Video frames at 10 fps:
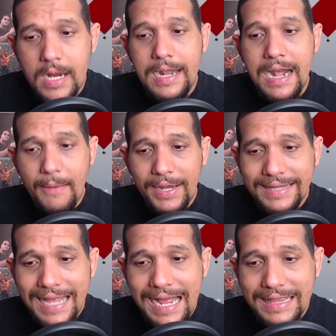La
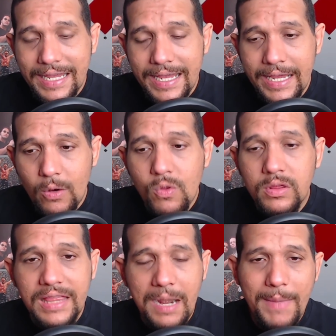verdad, eh,
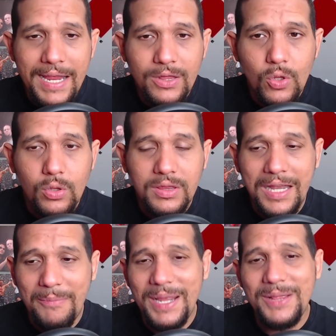un tremendo,
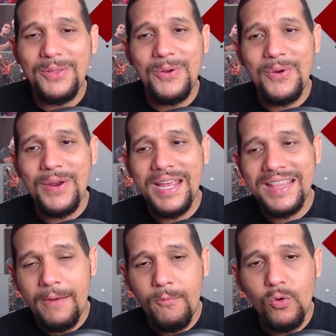tremendo eh,
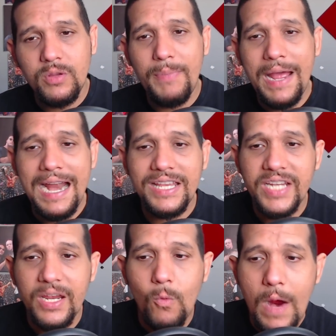debut para
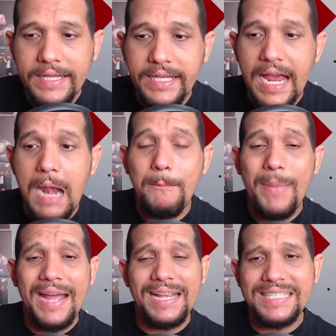Jay White, que al
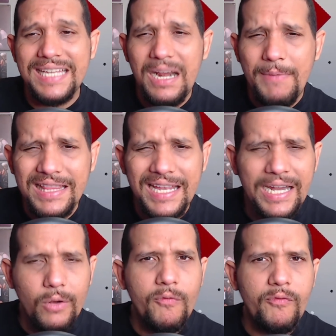parecer va a
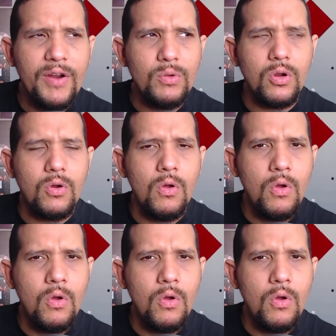tener un feudo con